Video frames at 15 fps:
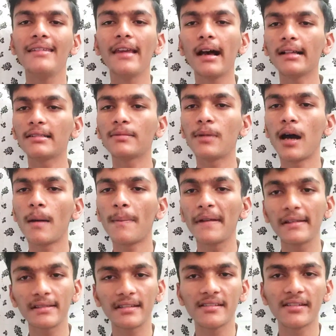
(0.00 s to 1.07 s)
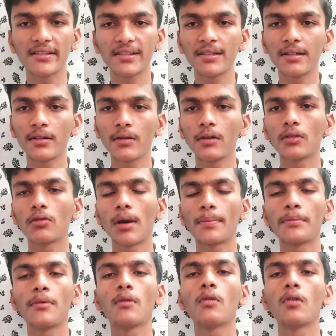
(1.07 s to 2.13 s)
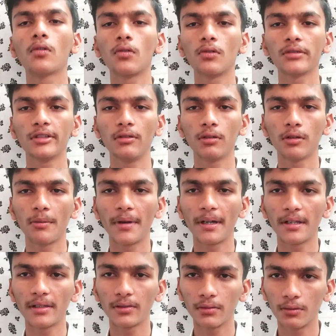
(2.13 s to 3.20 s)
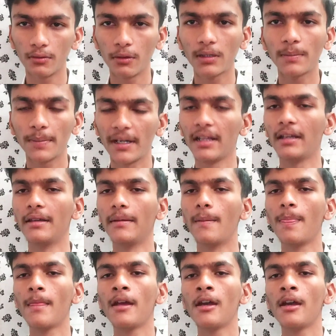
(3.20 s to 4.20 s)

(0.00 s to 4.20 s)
या जब आप रजिस्ट्रेशन करोगे तो आपको कौन कौन से डॉक्यूमेंट की जरूरत पड़ेगी